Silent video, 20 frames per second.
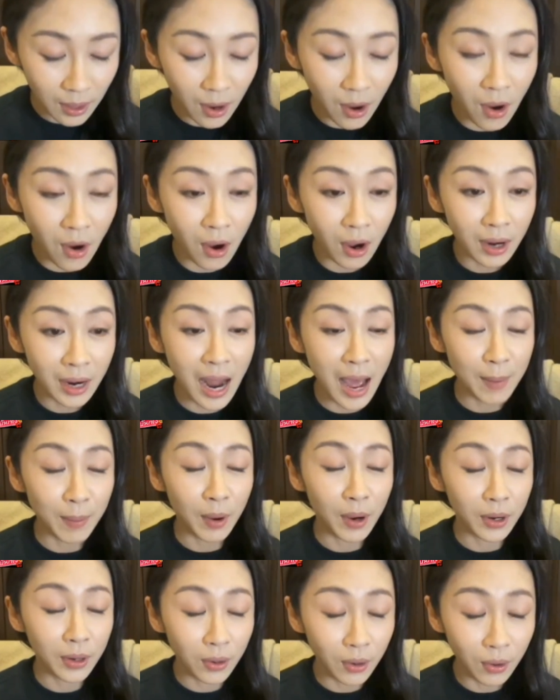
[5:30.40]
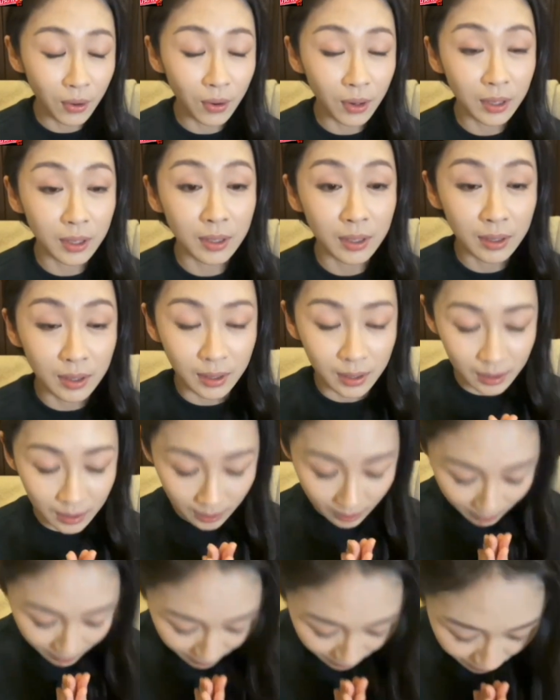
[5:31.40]
ขอกราบขอโทษ
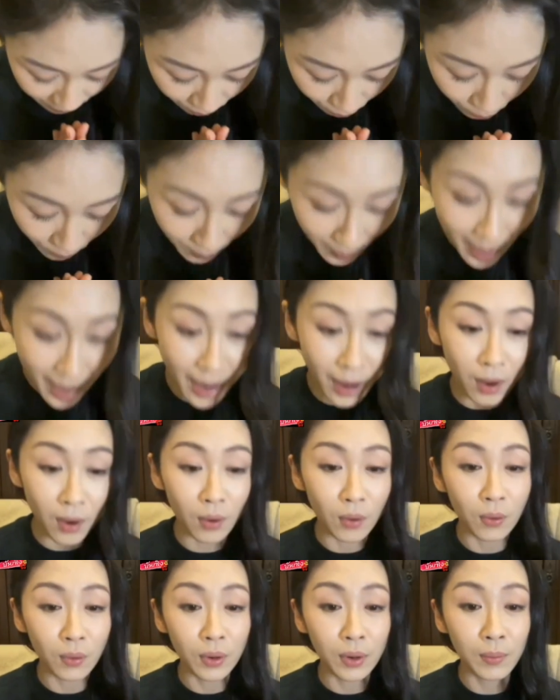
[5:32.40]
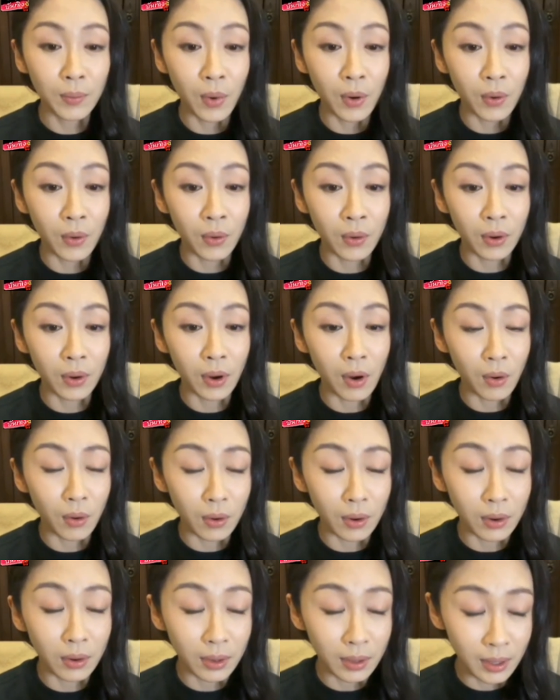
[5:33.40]
คุณแม่ของคุณโม
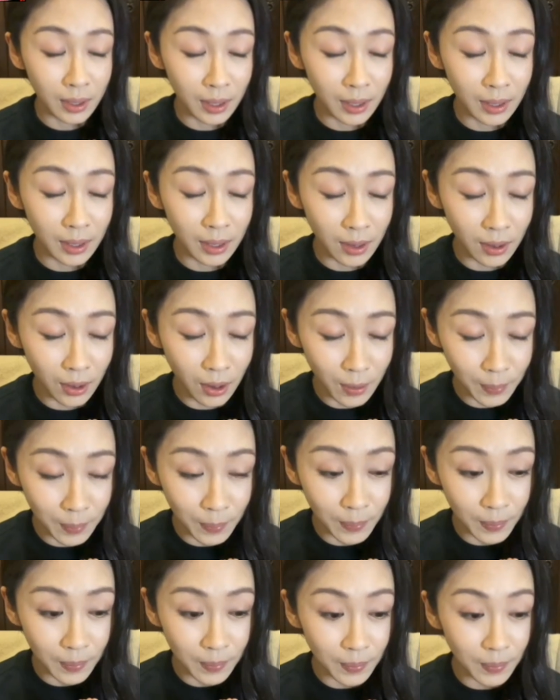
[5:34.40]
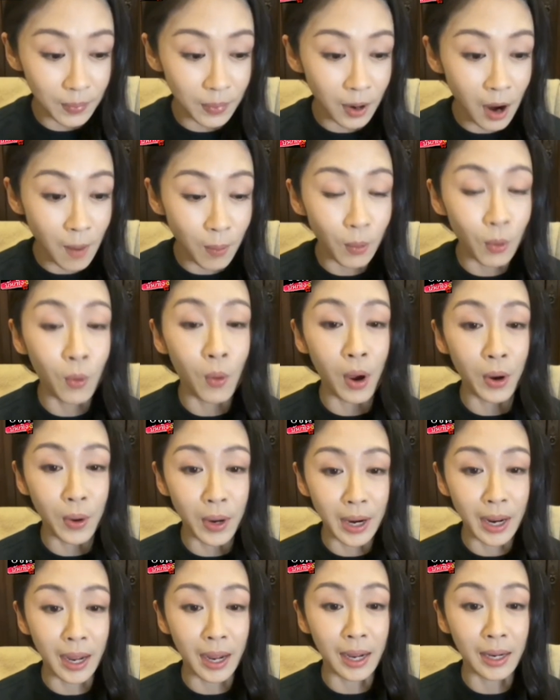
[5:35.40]
แล้วก็ครอบครัวด้
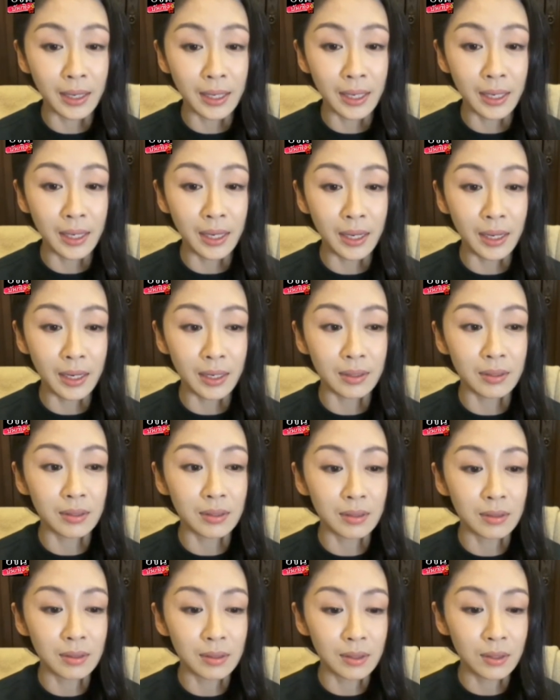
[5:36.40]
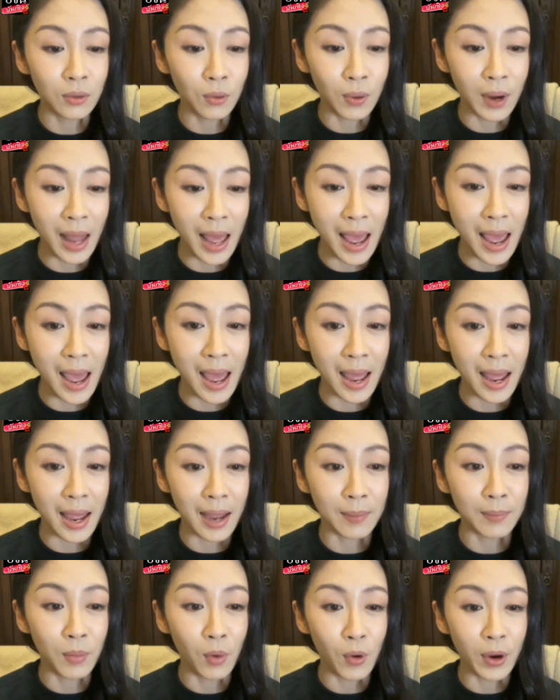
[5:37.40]
วยนะคะที่ดูแล
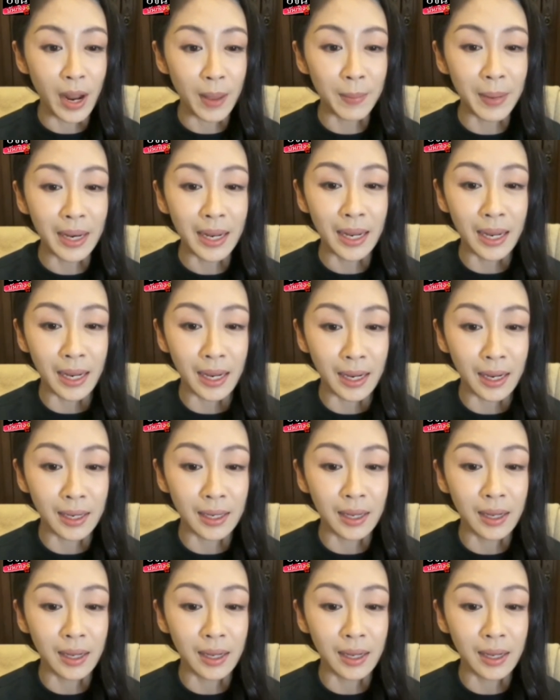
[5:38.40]
โมได้ไม่ดี